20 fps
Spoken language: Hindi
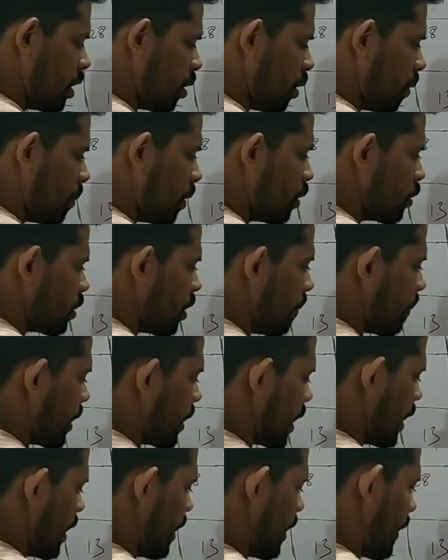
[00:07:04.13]
बच्चों देखो बहुत
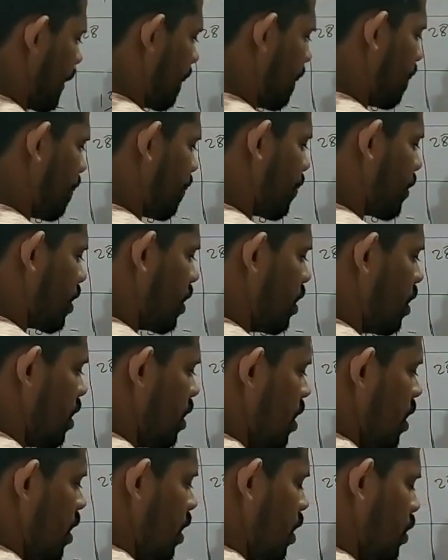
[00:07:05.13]
इंपॉर्टेंट है
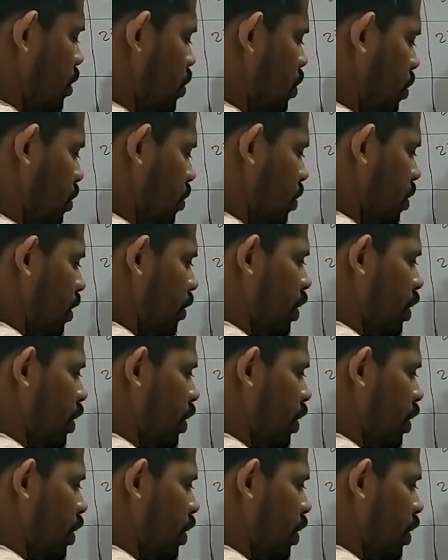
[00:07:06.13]
जो